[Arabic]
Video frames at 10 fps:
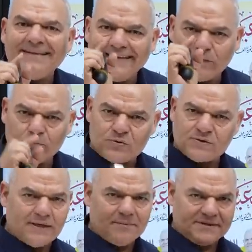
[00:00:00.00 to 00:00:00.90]
دقيقه
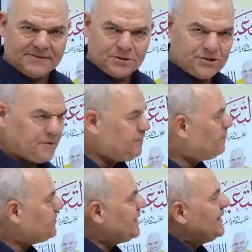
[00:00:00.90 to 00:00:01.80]
ونص ما بهزرش
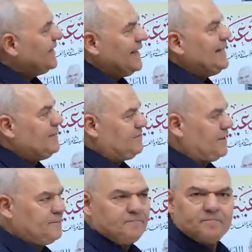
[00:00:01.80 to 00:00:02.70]
ايه اللي
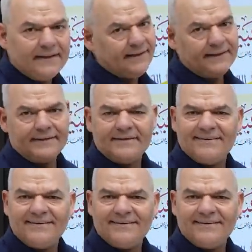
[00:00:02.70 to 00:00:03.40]
فيها لا